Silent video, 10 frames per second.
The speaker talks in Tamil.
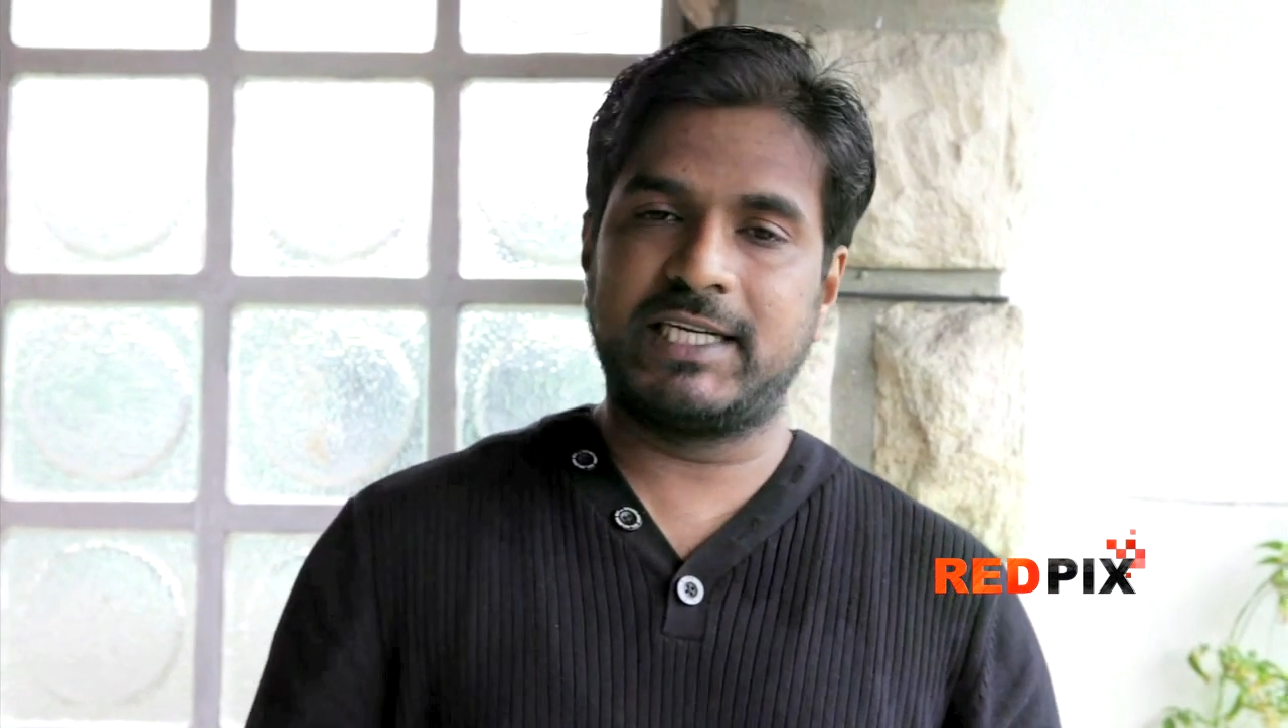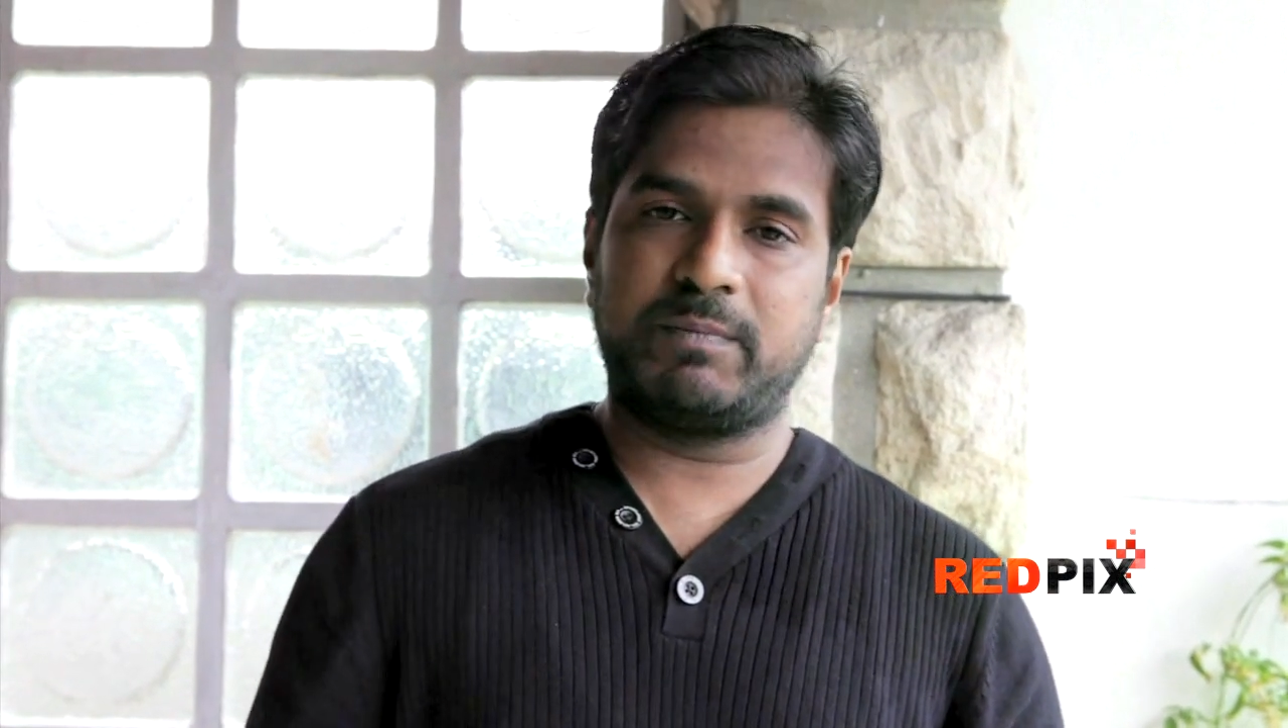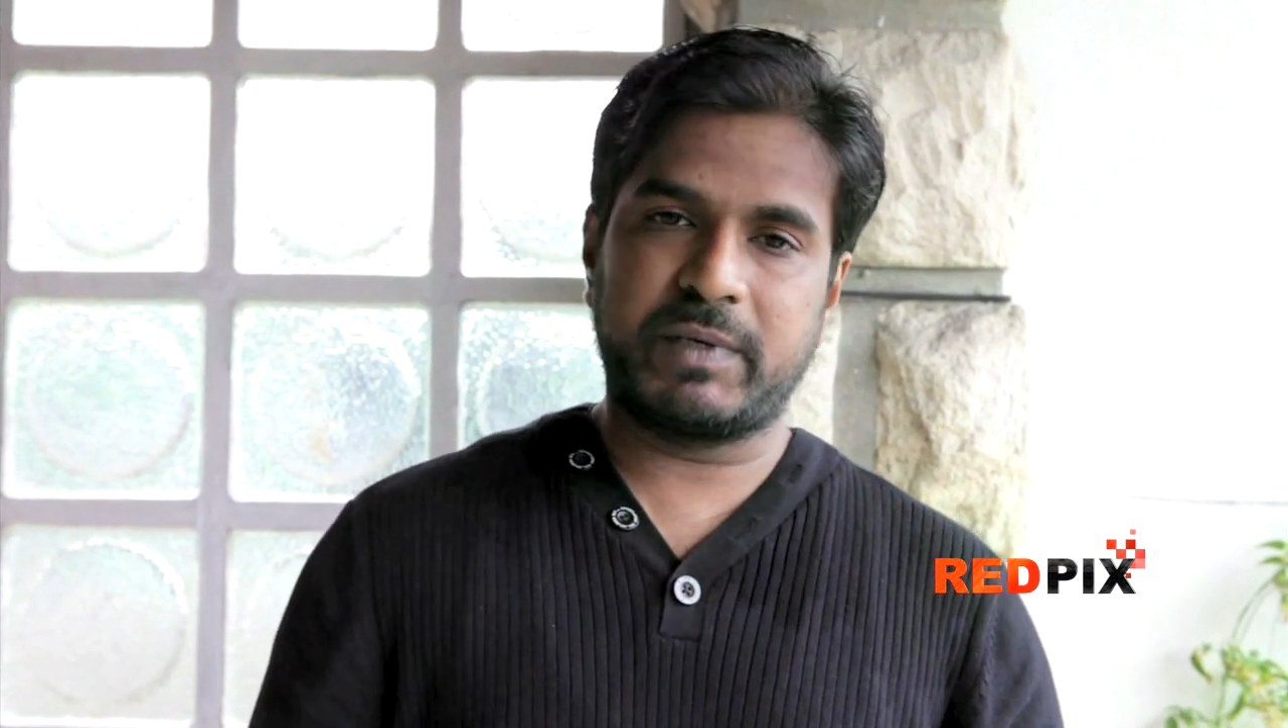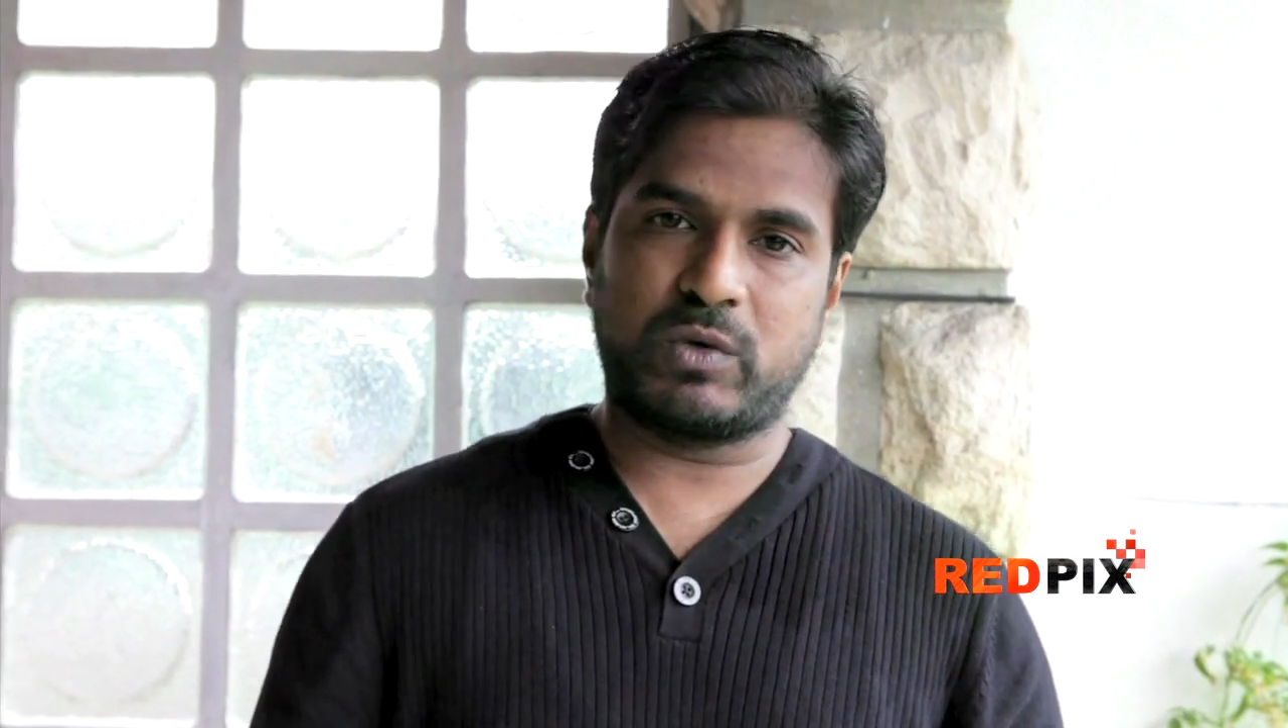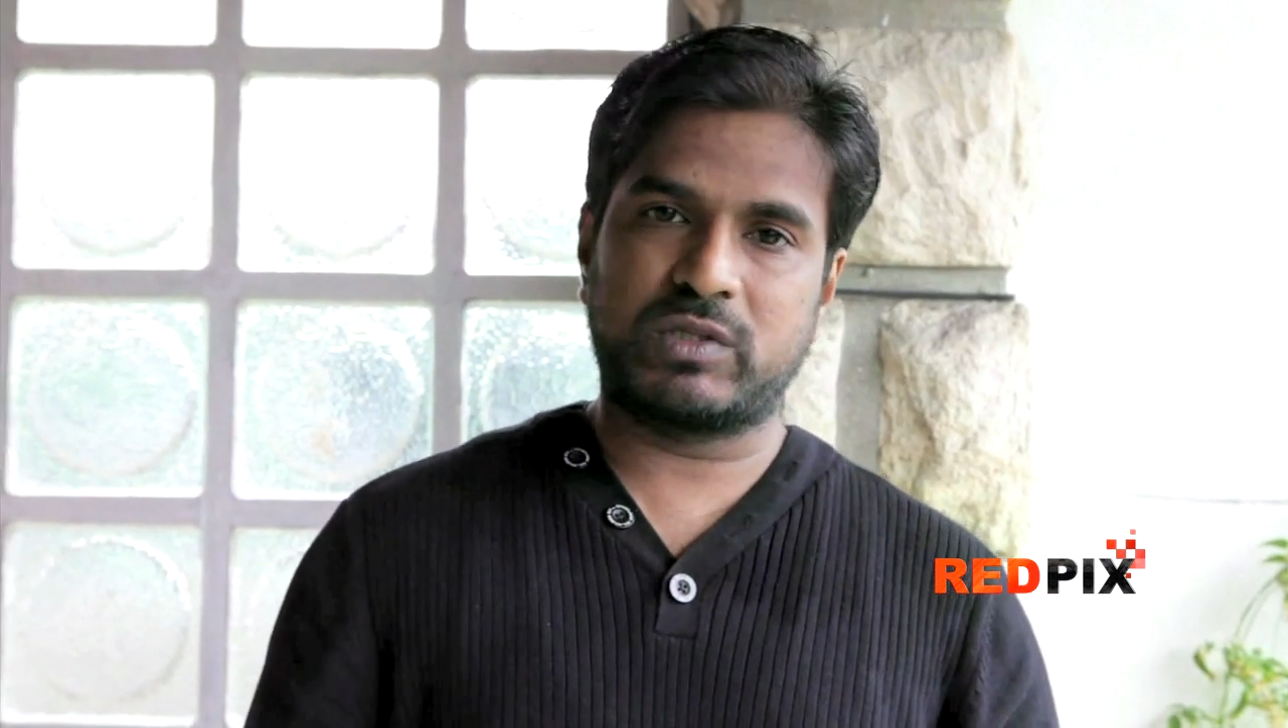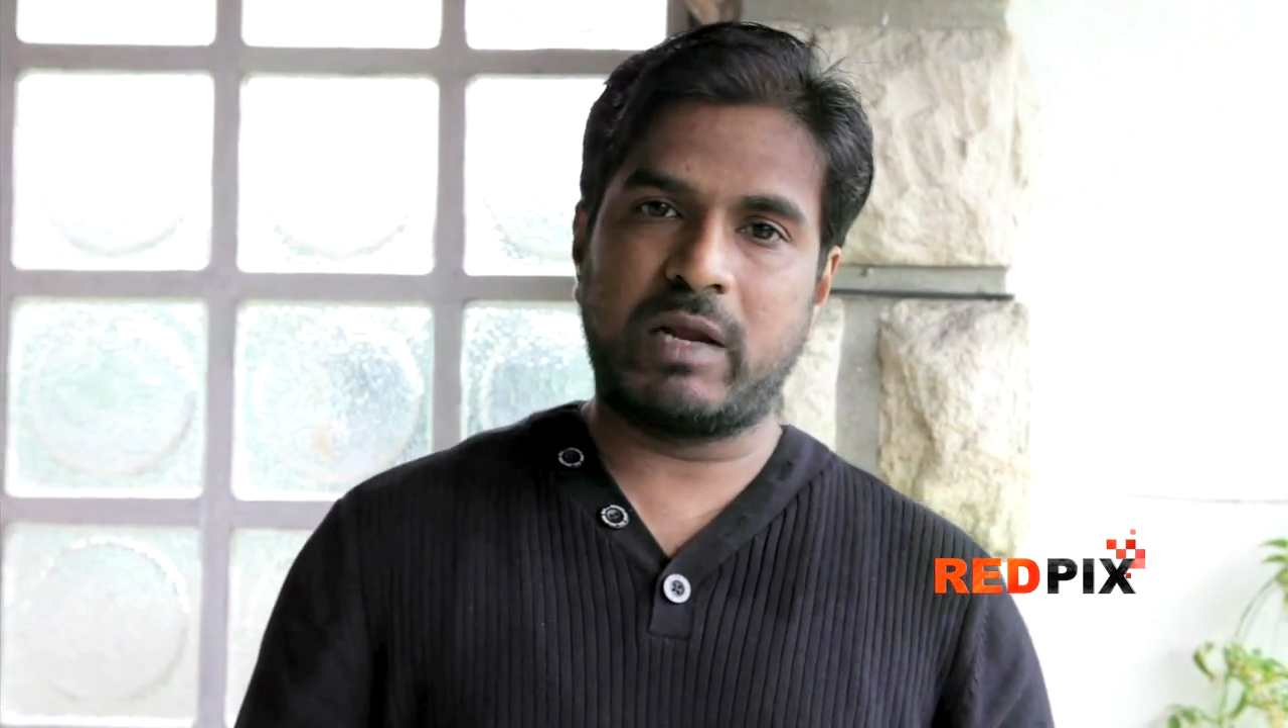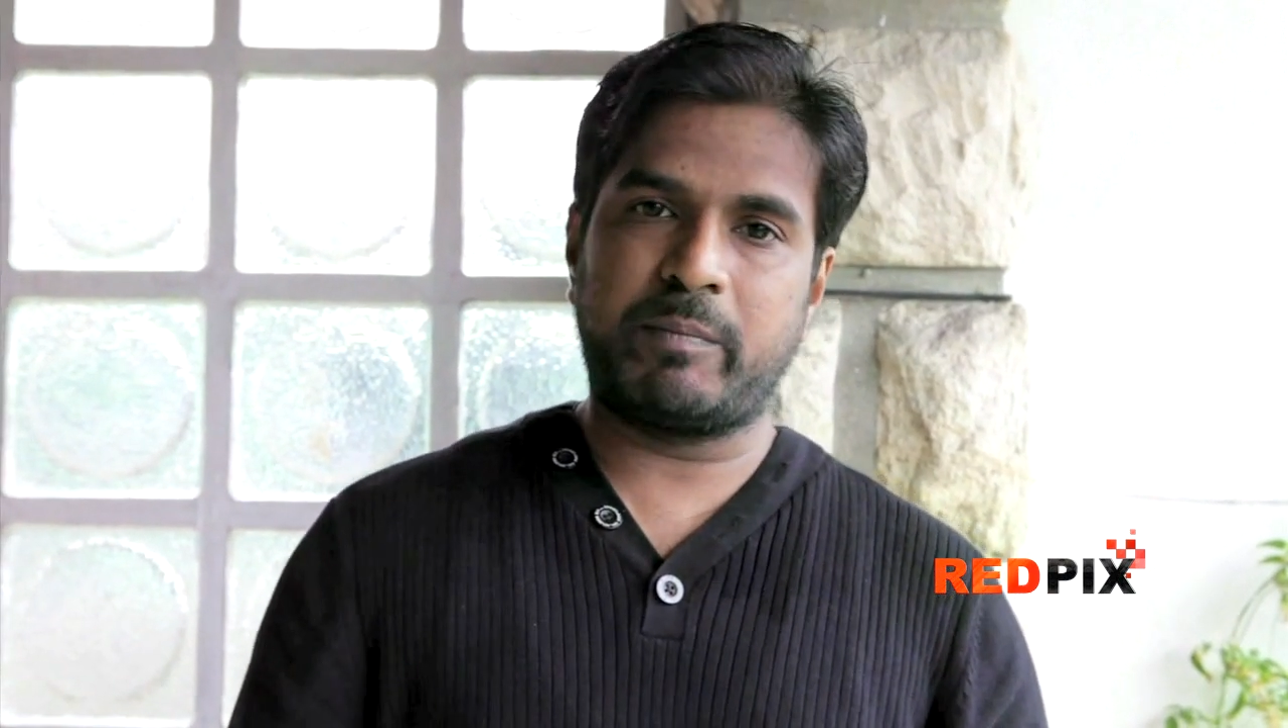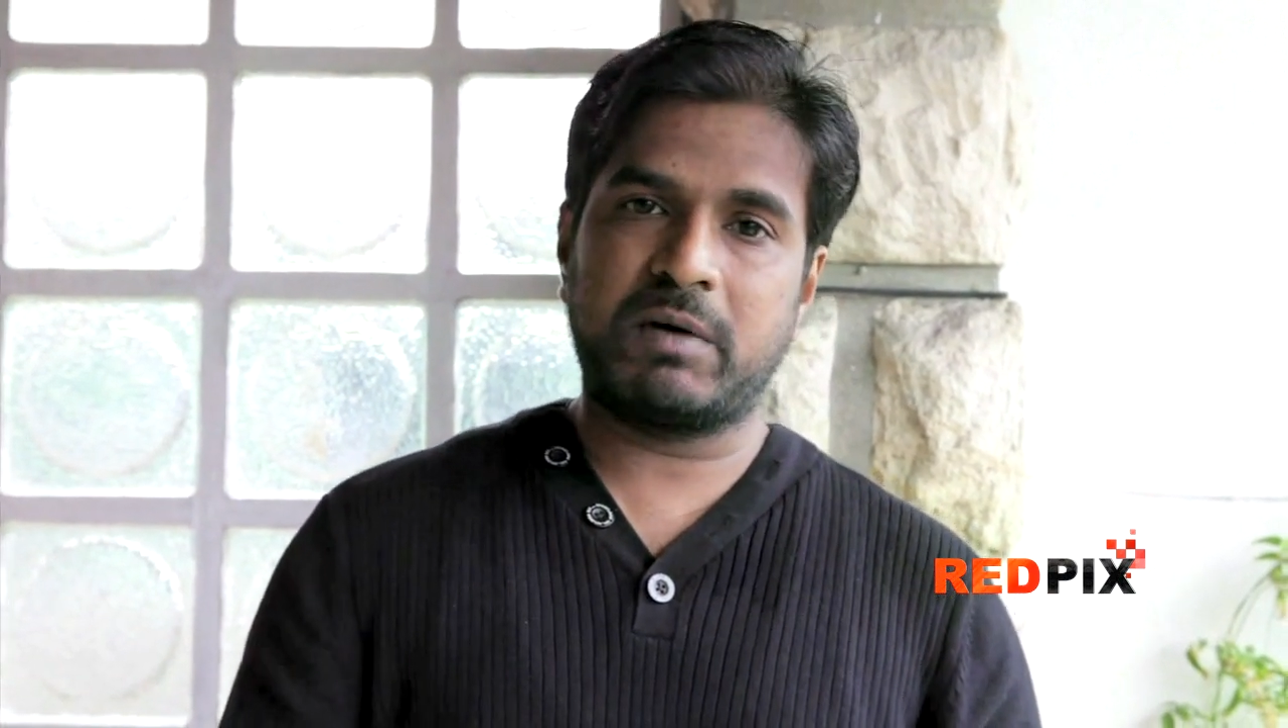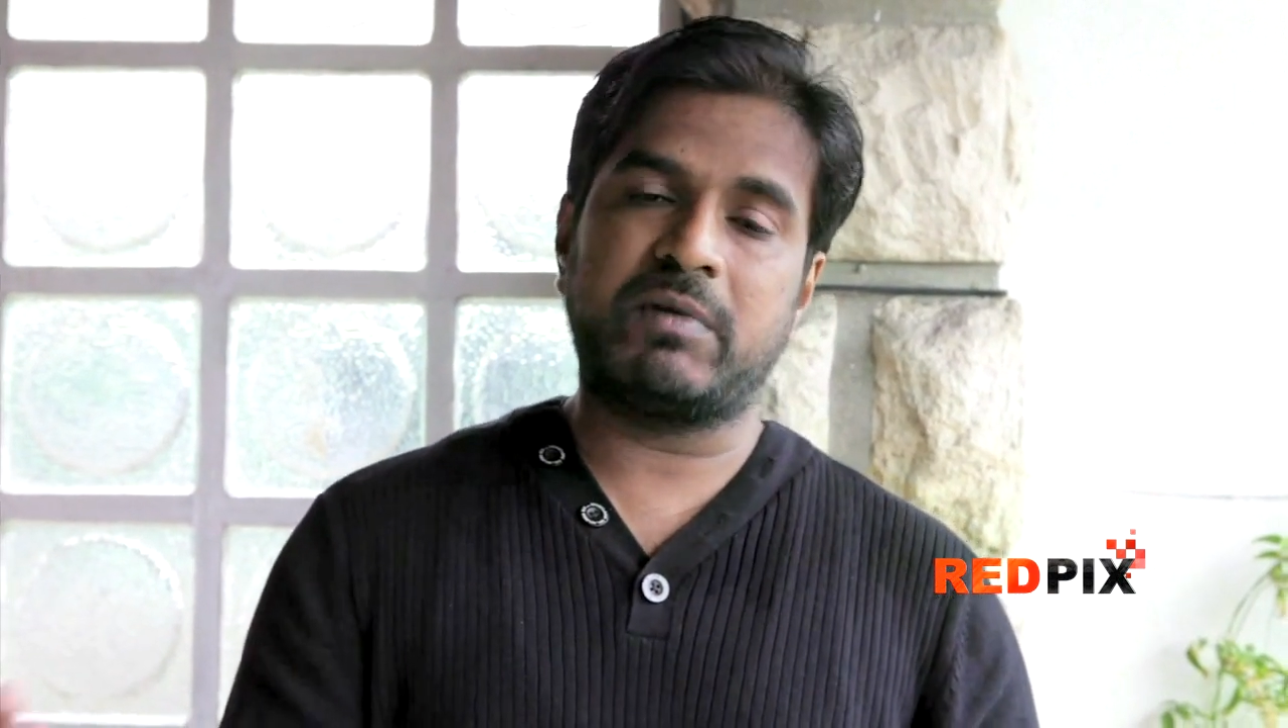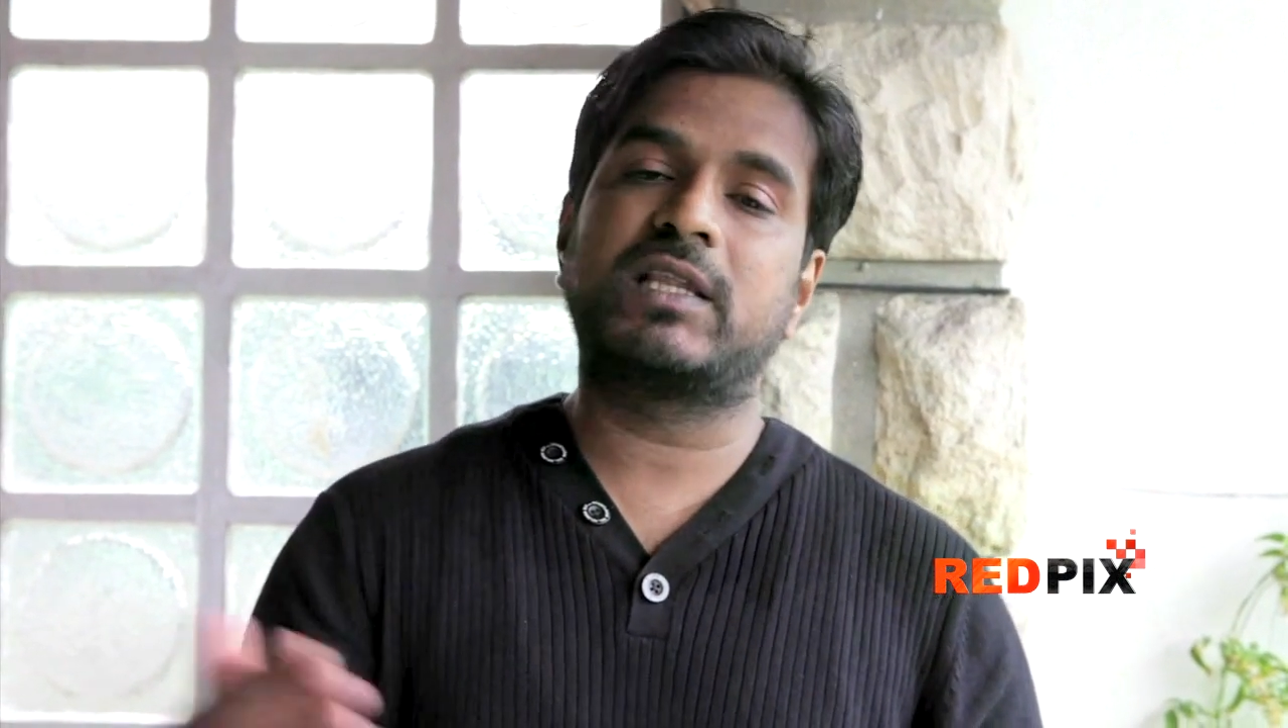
செய்யப்பட்ட ஒரு திரைப்படம்